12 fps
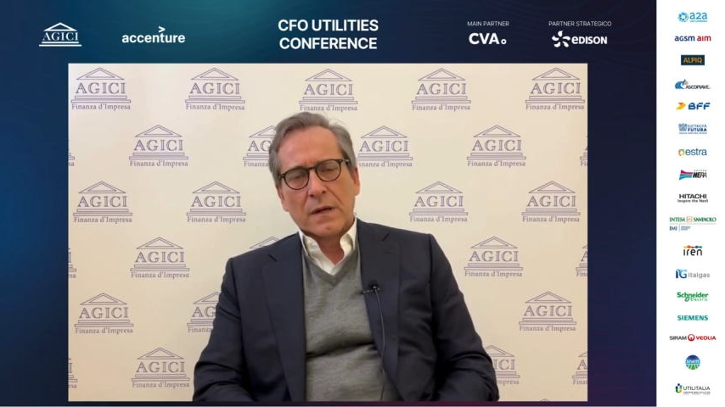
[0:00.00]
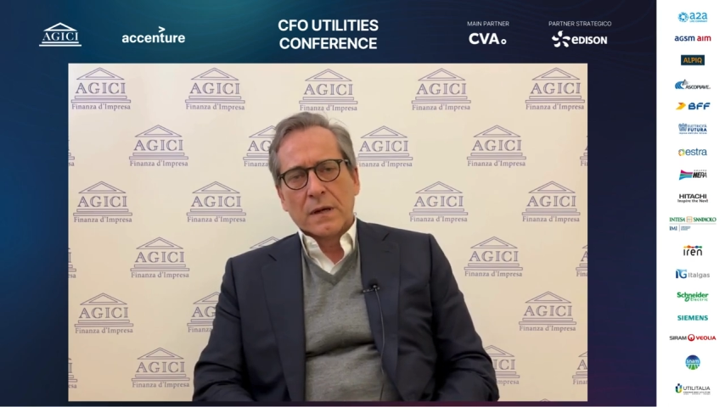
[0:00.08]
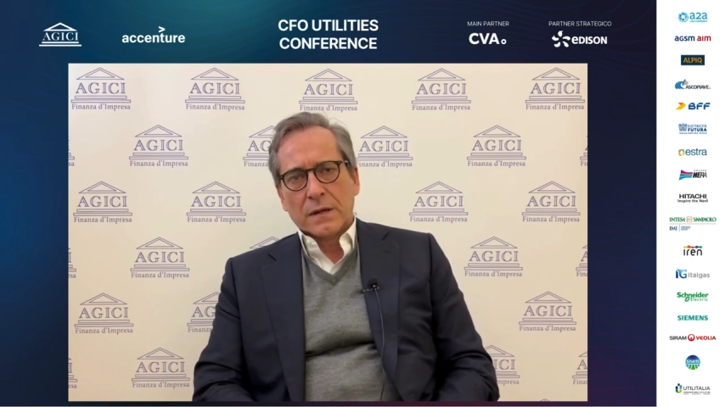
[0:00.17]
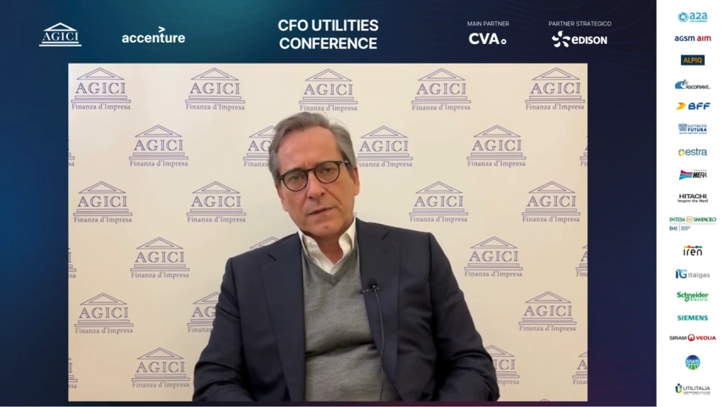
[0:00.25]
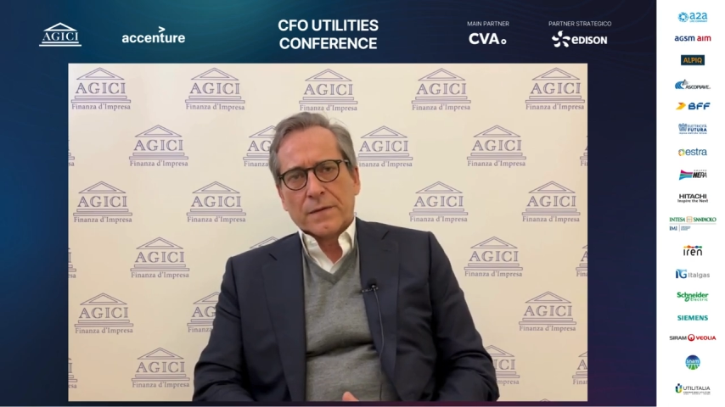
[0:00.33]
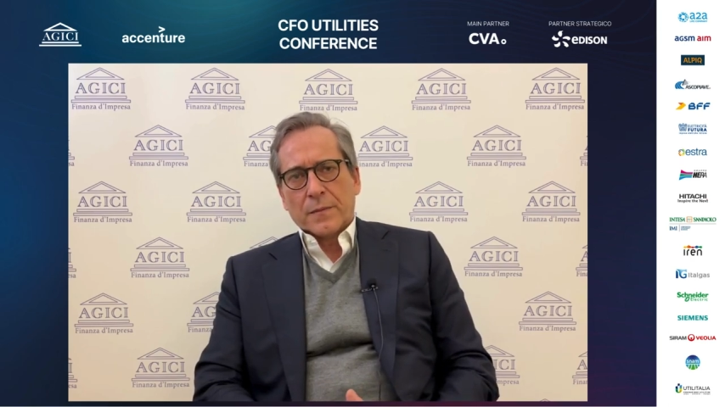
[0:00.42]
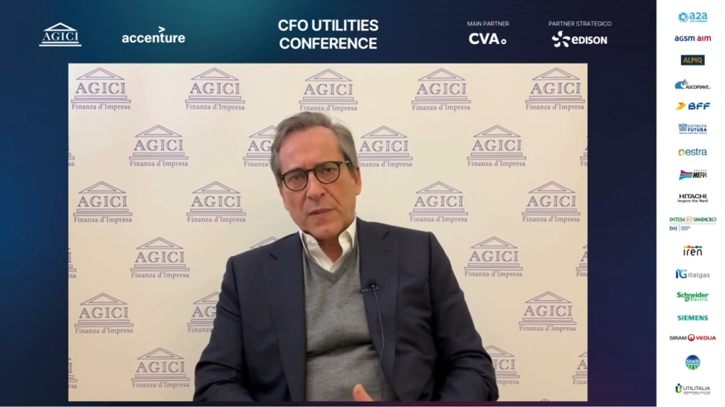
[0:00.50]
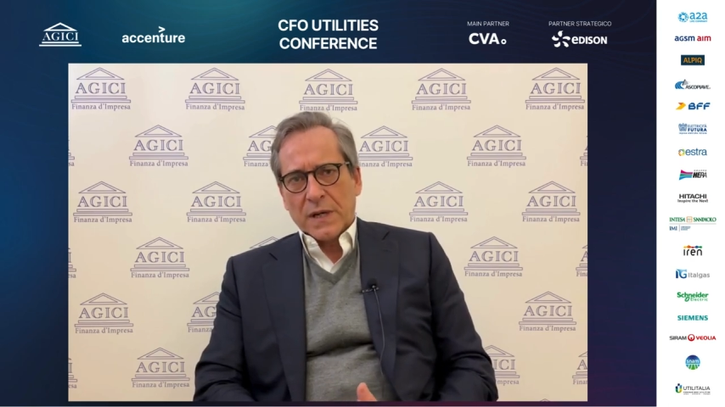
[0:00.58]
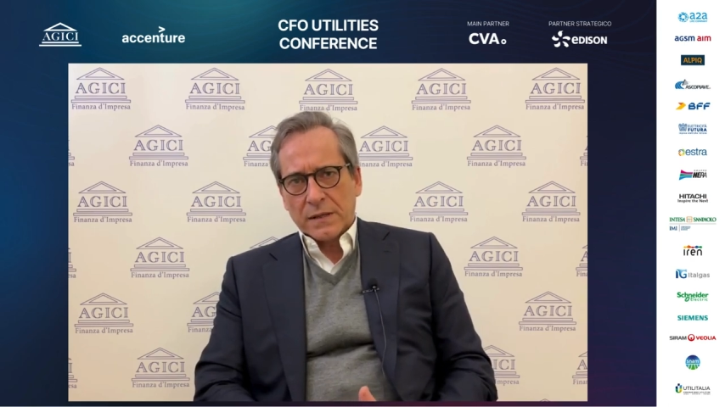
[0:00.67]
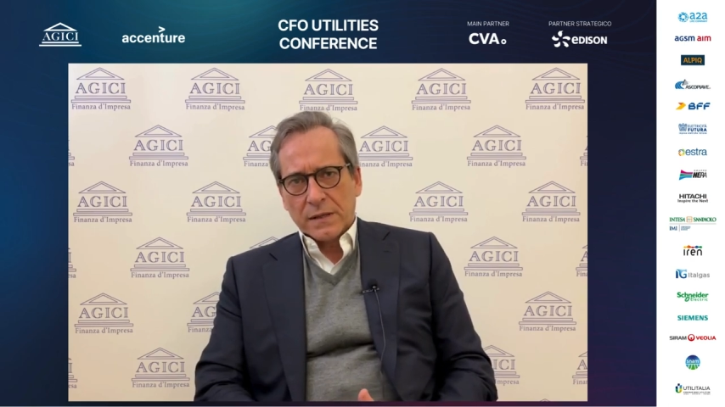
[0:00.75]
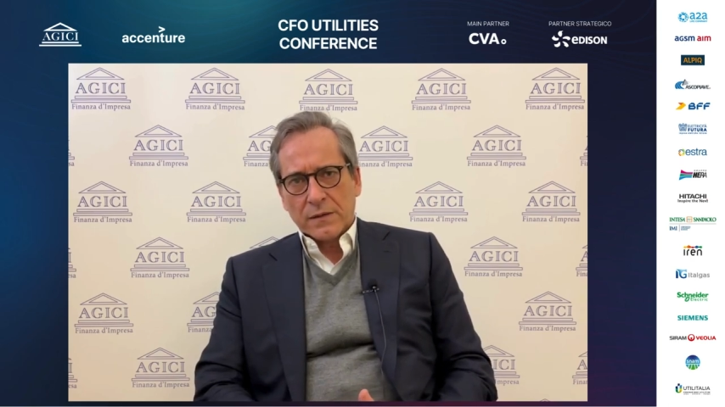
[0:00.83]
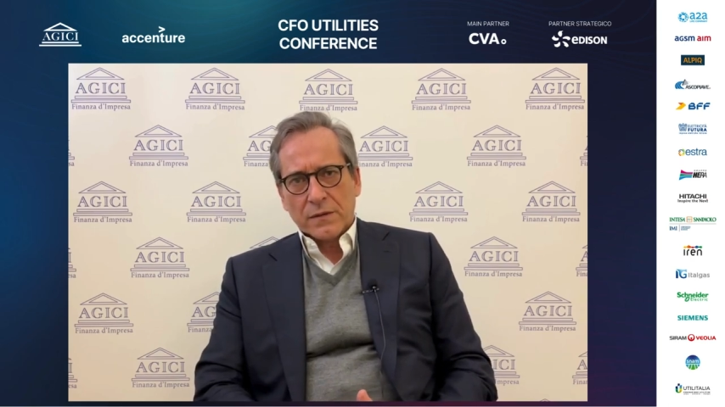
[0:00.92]
che fa
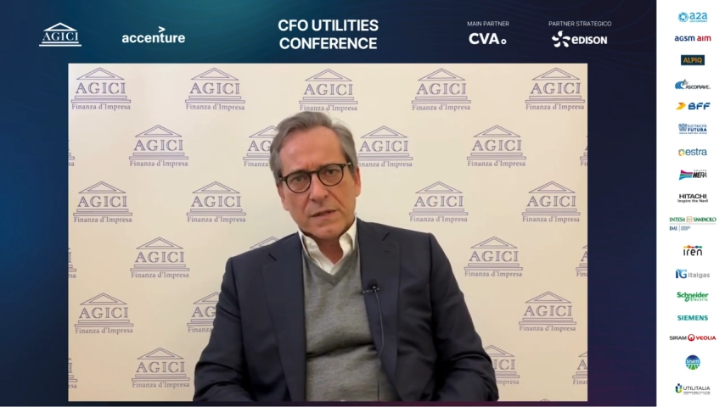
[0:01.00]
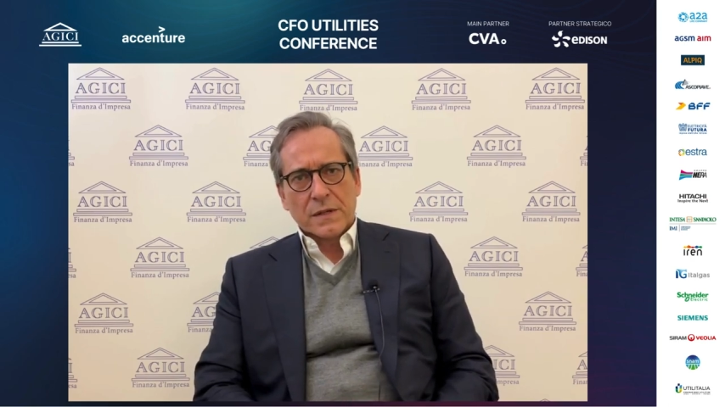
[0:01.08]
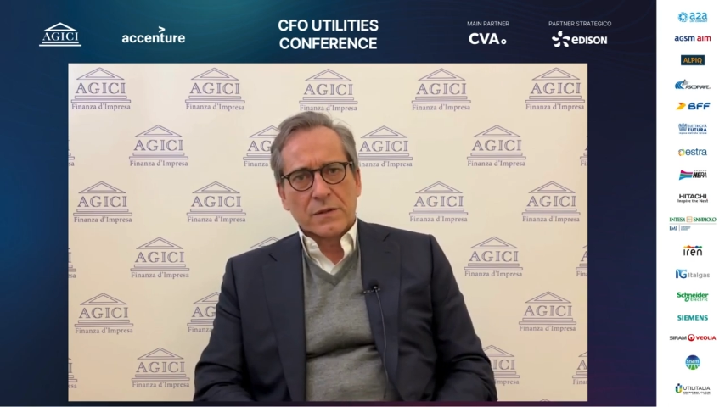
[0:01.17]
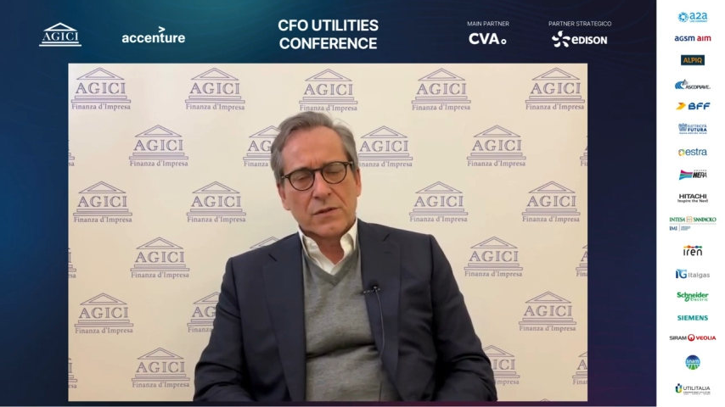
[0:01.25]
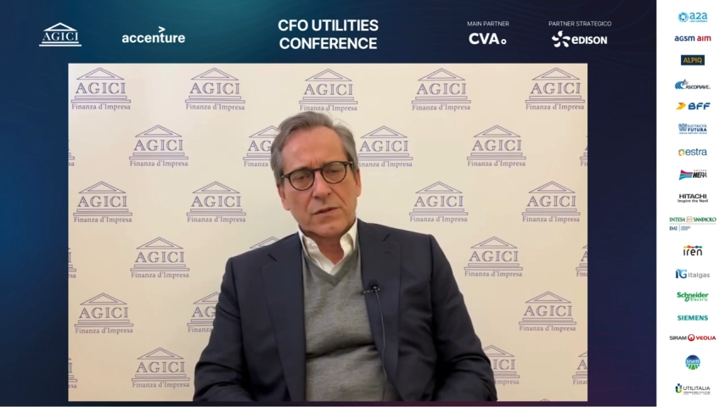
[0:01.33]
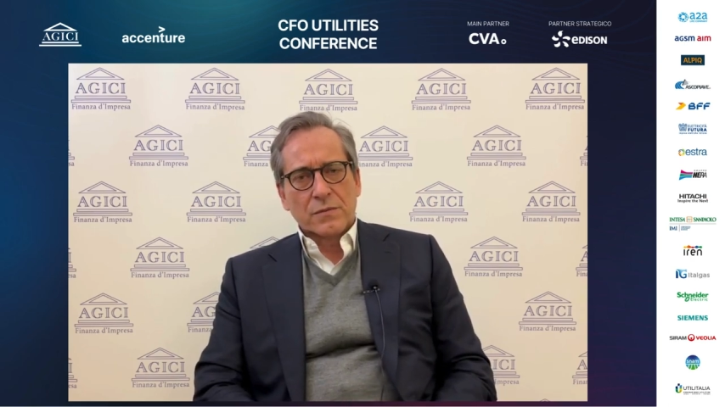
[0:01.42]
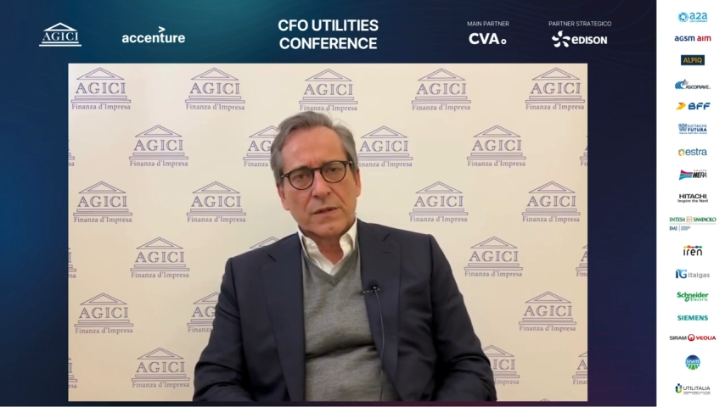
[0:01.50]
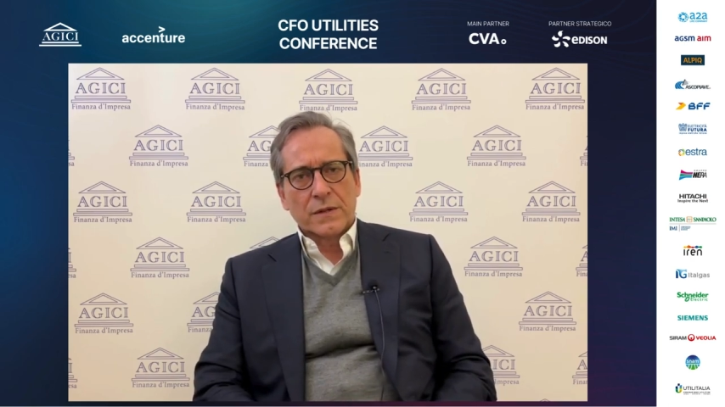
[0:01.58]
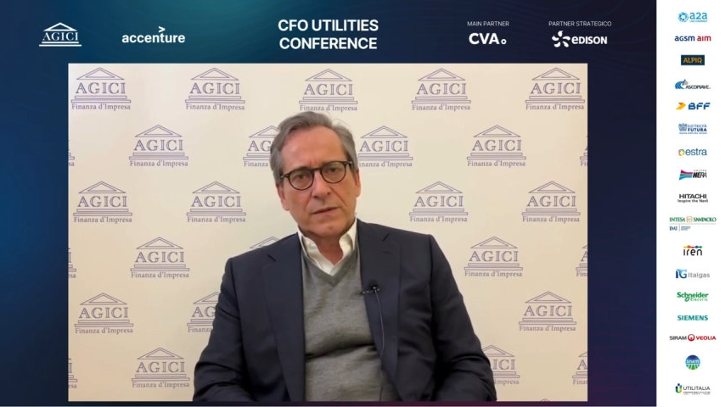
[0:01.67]
parte di questa disciplina